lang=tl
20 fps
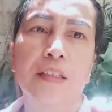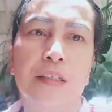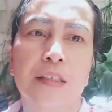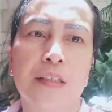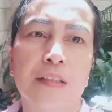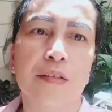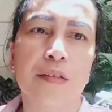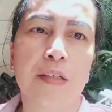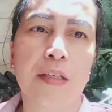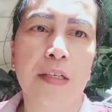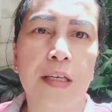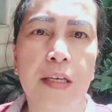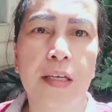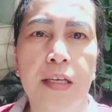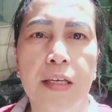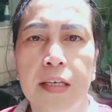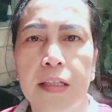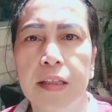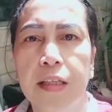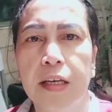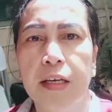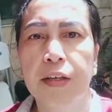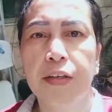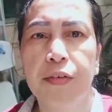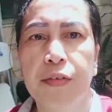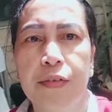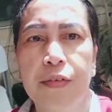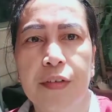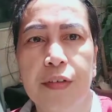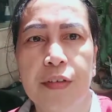kung nakikita
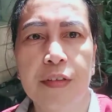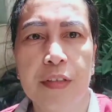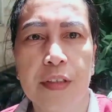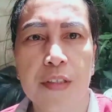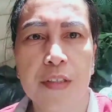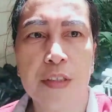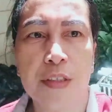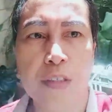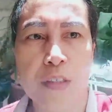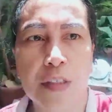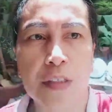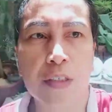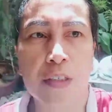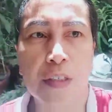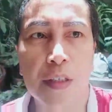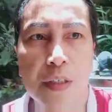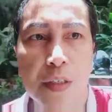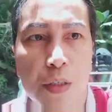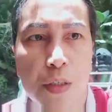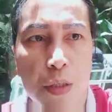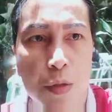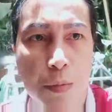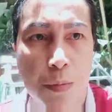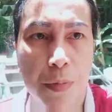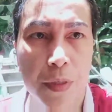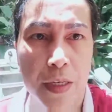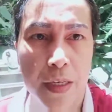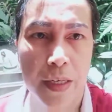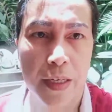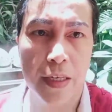nyo
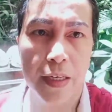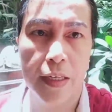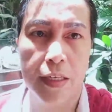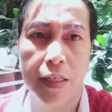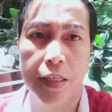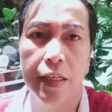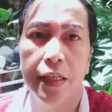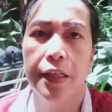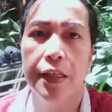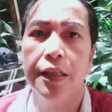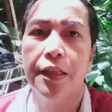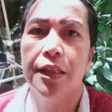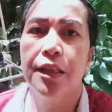sobrang init